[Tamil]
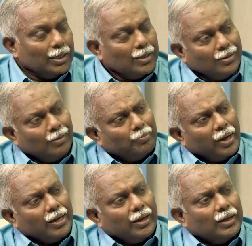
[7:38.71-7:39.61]
இந்த
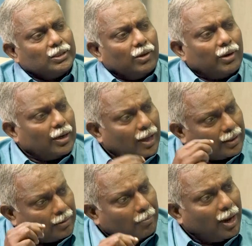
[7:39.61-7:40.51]
பையங்க என்ன செய்வாங்கன்னா
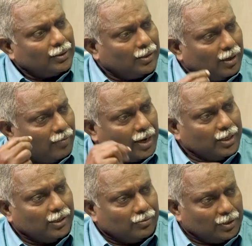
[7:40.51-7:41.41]
அந்த மாத்திரையை
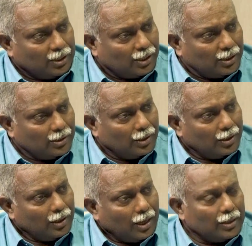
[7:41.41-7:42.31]
வாங்கிட்டு வந்து
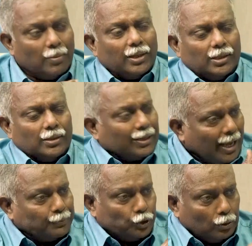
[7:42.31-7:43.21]
அந்த மாத்திரை அந்த
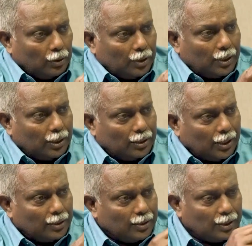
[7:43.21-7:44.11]
கேப்சியூல் அது
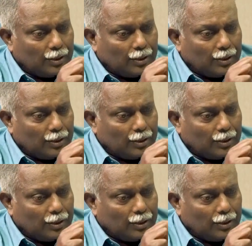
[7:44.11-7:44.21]
அந்த